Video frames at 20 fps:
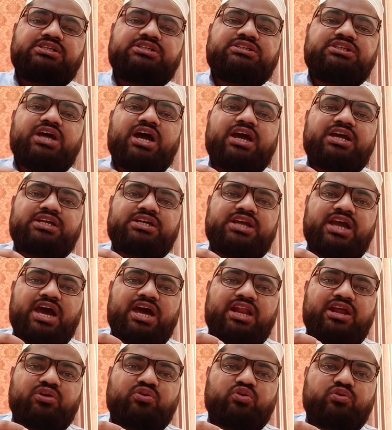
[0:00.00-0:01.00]
या
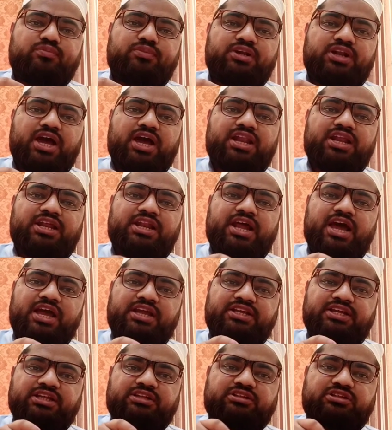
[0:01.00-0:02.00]
ग्यारह को मिला लेना
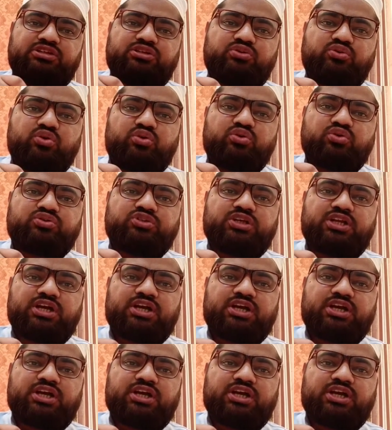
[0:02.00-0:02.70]
या तीनों रोज़े